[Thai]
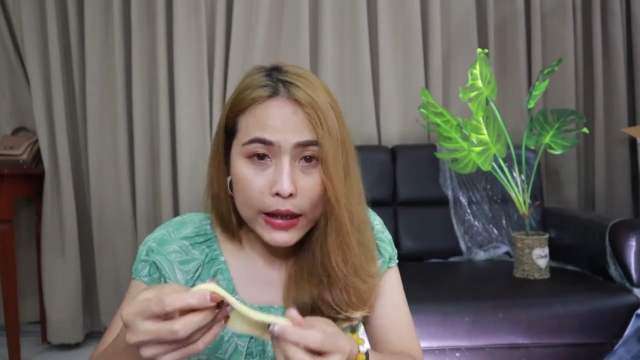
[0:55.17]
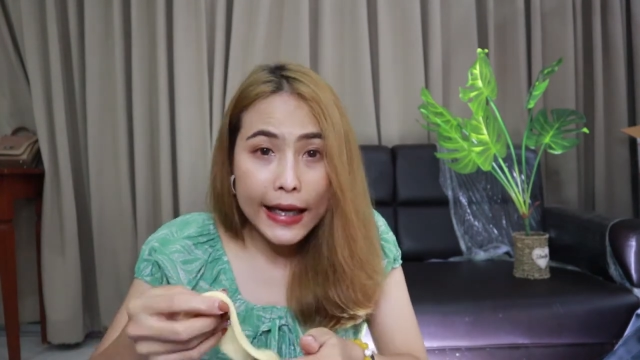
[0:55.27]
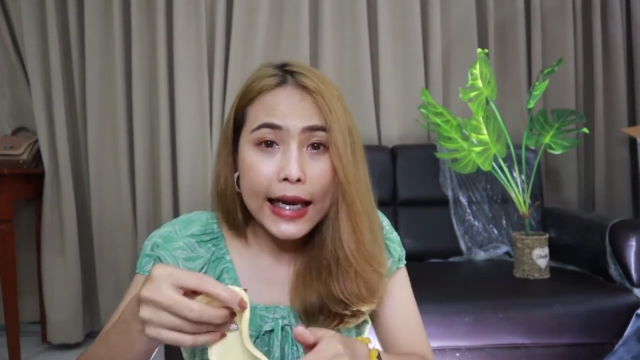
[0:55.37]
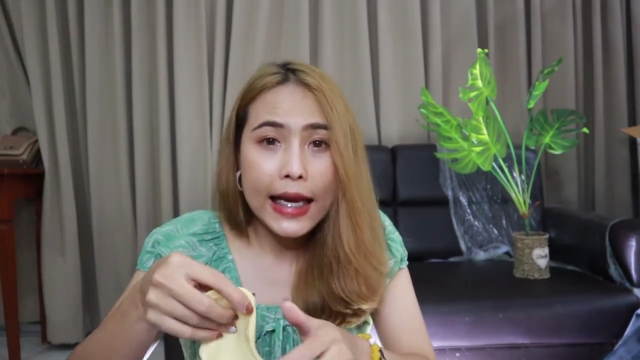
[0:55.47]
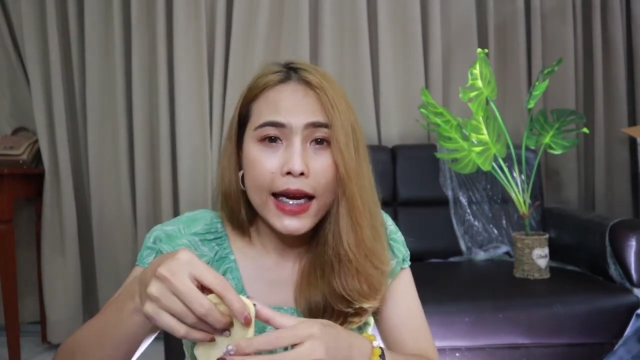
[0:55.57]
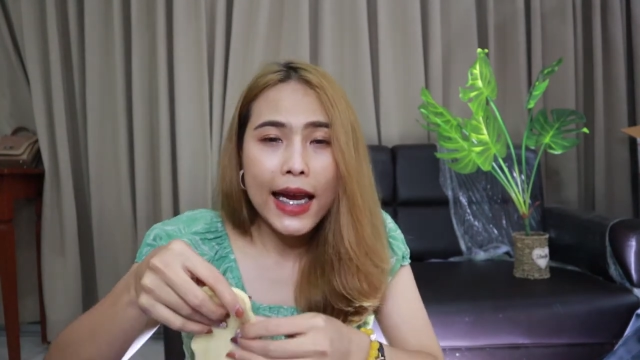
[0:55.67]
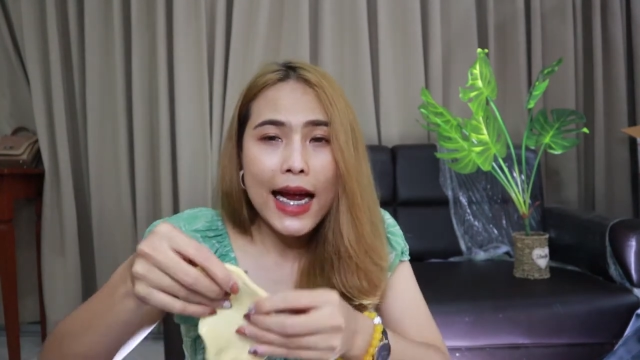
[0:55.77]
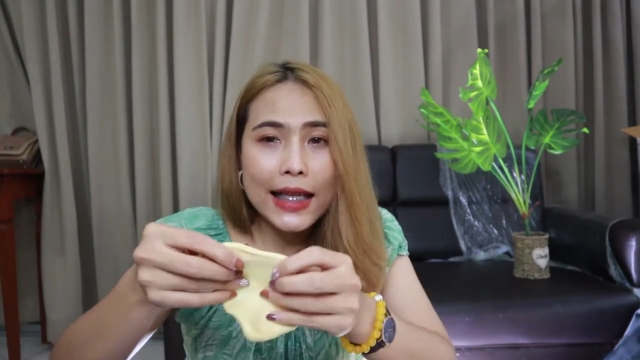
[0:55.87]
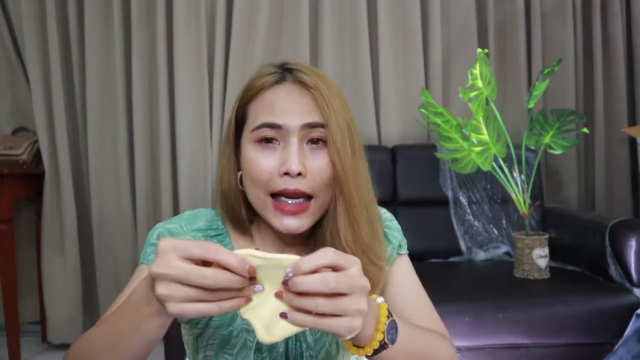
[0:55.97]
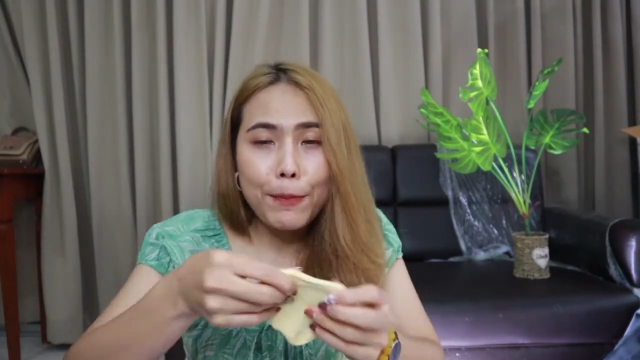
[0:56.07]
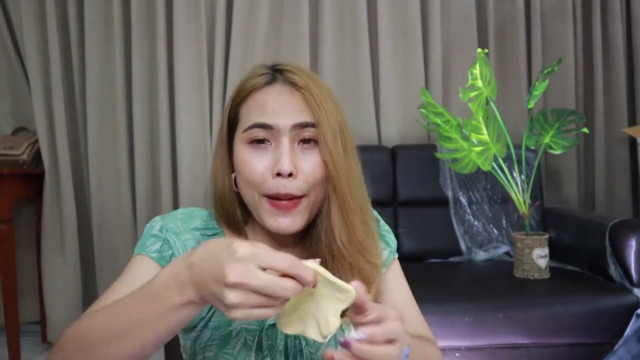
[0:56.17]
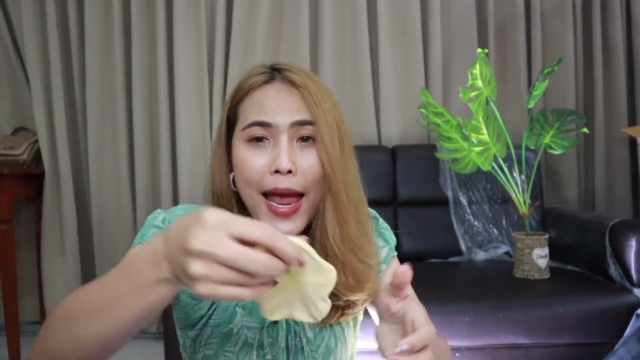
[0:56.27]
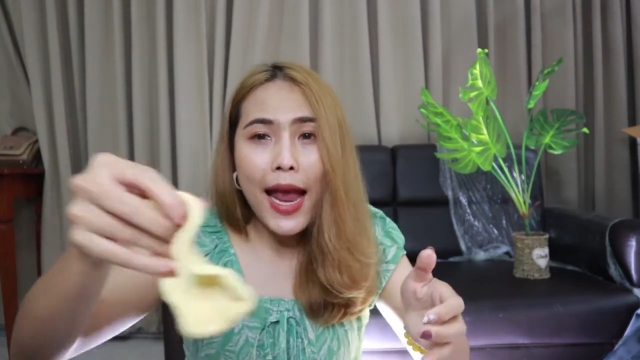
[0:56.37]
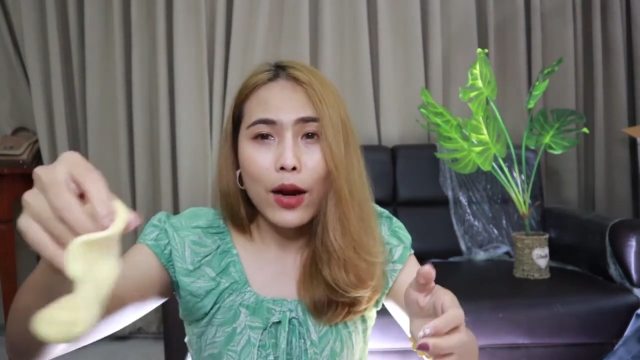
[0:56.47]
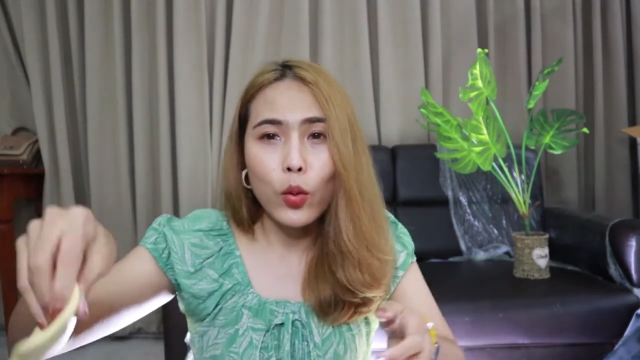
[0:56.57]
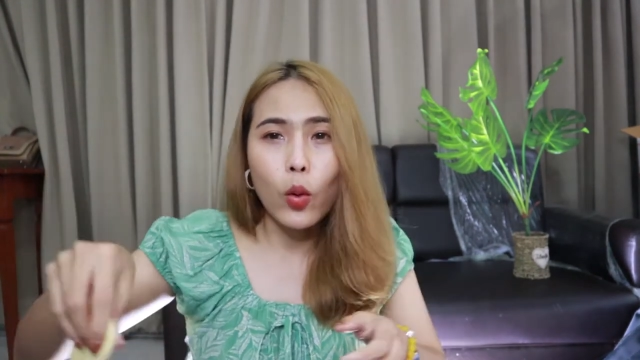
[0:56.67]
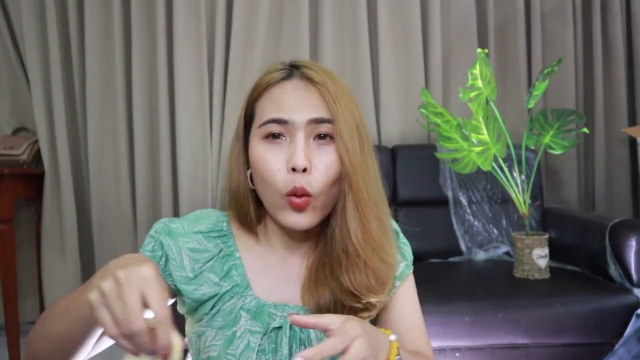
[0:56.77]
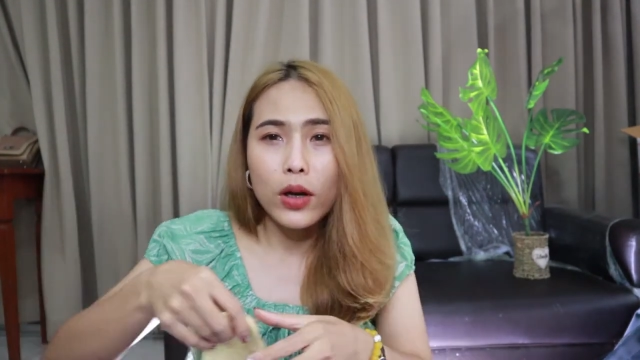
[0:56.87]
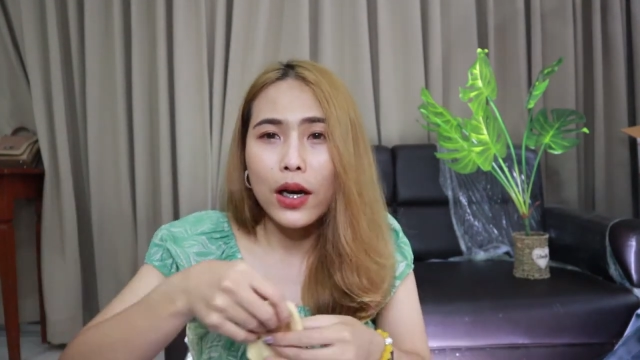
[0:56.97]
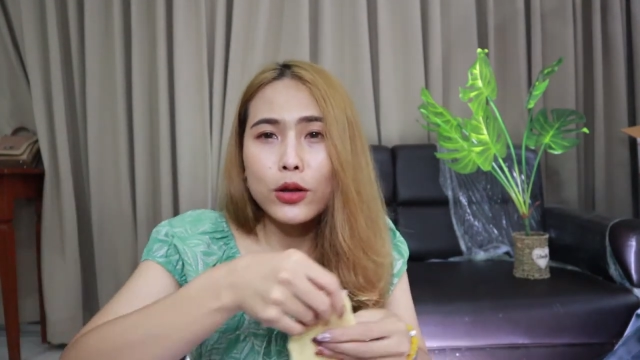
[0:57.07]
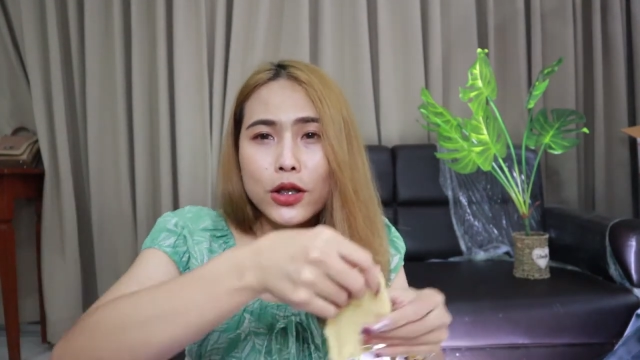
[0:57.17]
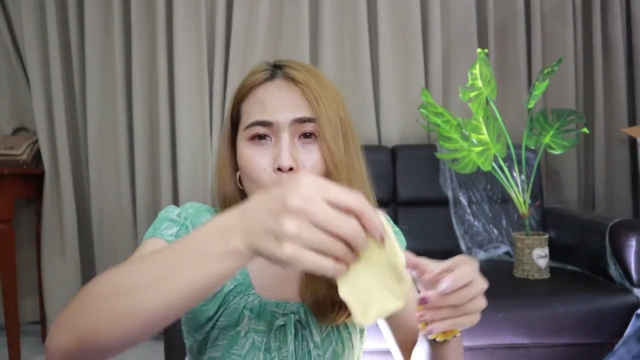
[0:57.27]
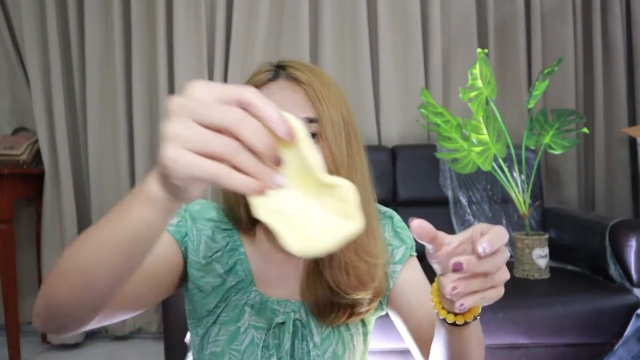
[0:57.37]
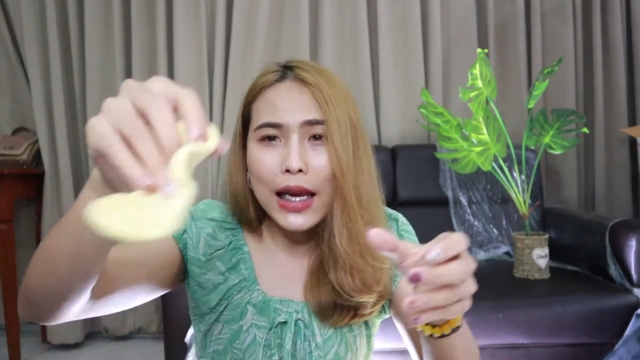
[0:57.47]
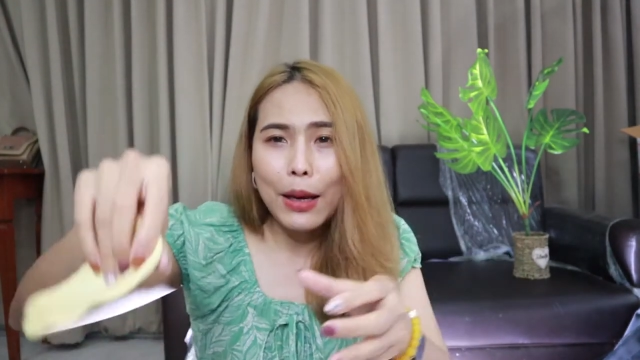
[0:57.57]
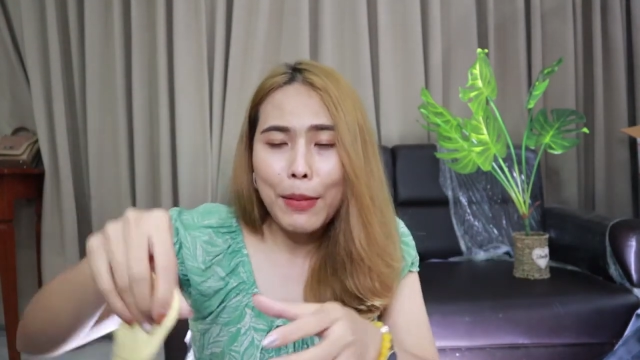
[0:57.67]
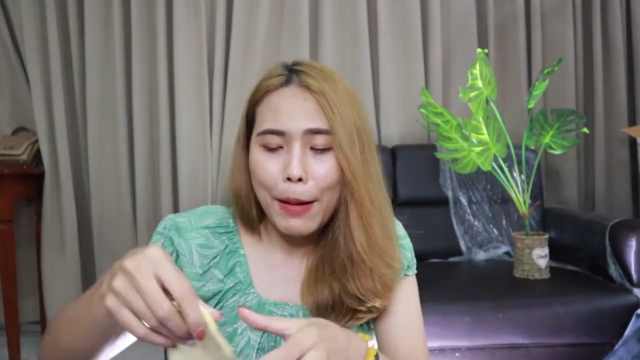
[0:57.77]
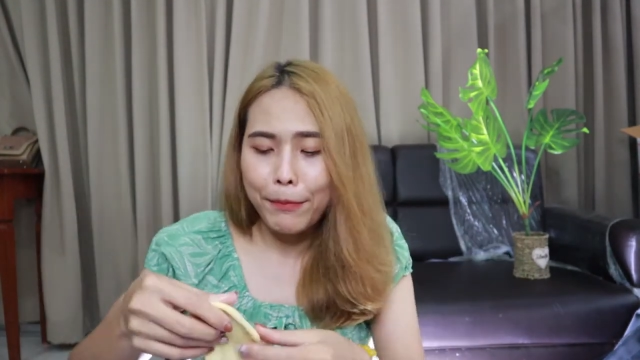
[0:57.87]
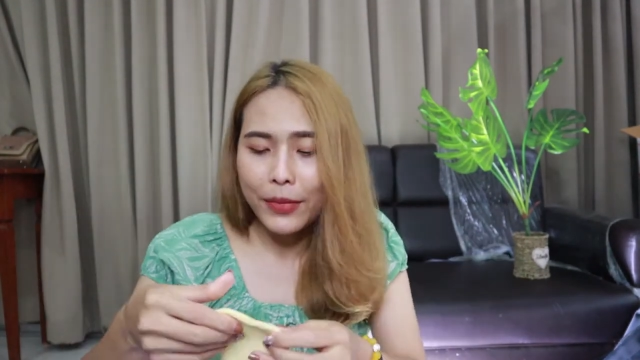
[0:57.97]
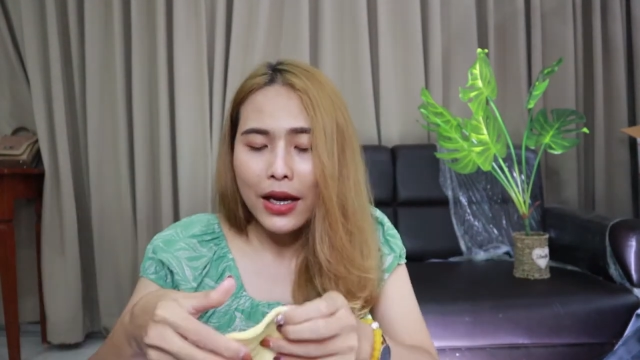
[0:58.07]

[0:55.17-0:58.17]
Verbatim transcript: ตีอ่ะการตีแป้งอ่ะทุกคนเขาจะต้องตีแบบ